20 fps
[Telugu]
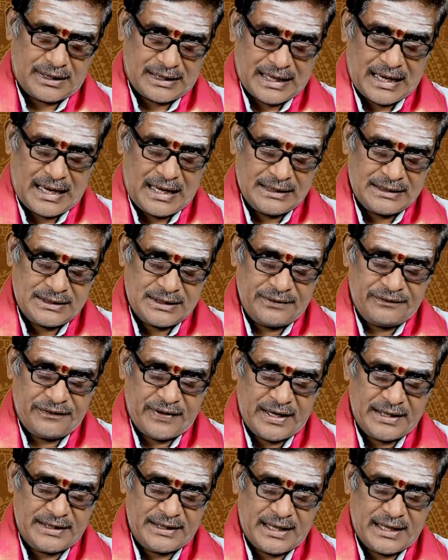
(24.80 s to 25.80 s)
రాశి
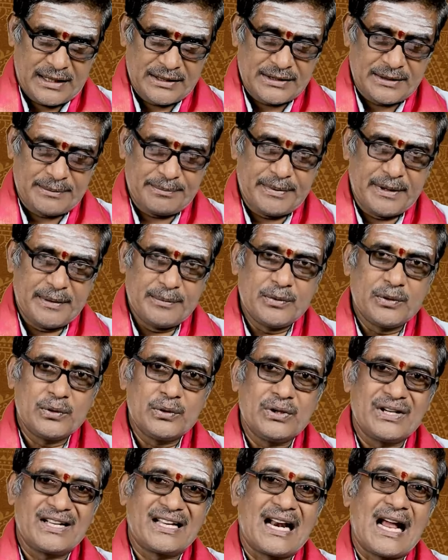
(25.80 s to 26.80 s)
ఫలితాలు చెప్పే
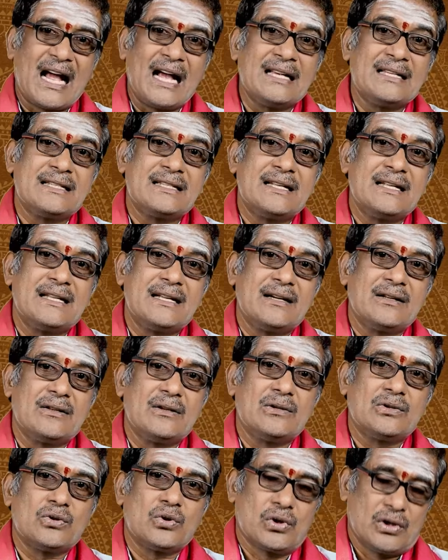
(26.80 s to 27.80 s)
ముందు గ్రహ
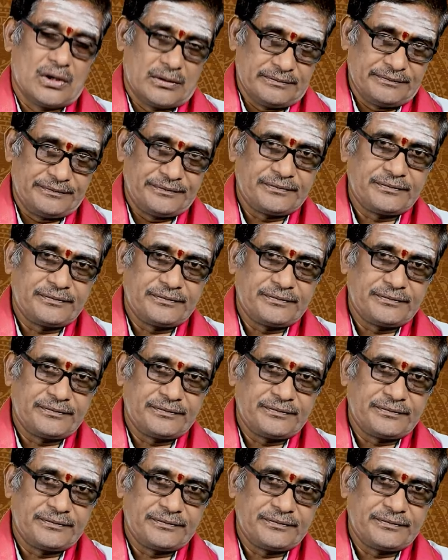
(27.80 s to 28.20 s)
స్థితిగతులు చూద్దాం